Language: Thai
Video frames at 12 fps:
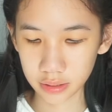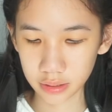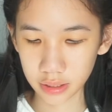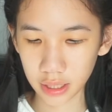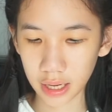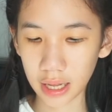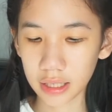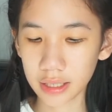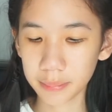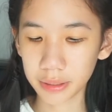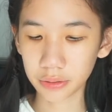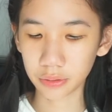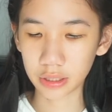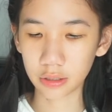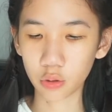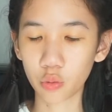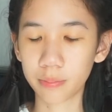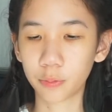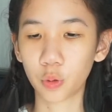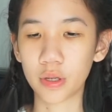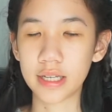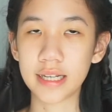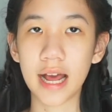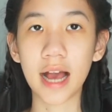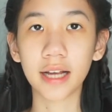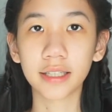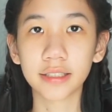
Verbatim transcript: นี่นะคะ เลื่อนไปตรงรูปตัวนี้นะ